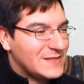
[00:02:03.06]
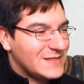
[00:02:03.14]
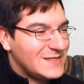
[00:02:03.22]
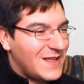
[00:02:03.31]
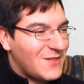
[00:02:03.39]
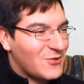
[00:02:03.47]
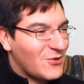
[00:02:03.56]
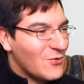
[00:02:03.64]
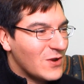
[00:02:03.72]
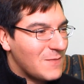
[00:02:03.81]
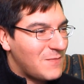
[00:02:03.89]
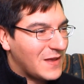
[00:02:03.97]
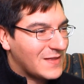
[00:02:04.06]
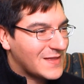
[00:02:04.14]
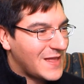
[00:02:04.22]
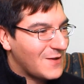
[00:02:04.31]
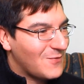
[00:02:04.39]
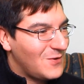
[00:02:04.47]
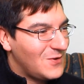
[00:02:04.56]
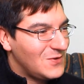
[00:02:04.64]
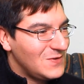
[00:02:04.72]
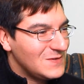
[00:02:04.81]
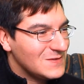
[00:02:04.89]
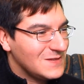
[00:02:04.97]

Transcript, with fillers: presenciando todo un espectáculo.